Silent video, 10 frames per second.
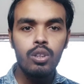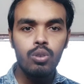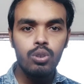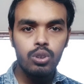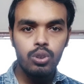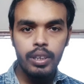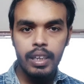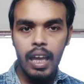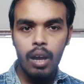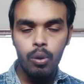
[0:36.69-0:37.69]
तो दोस्तों
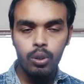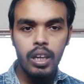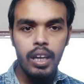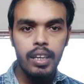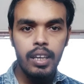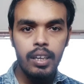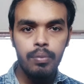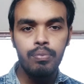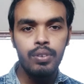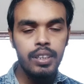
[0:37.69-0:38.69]
क्या होता है
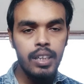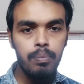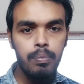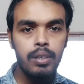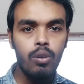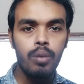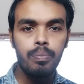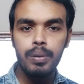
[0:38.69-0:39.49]
फ्री टेम्पलेट और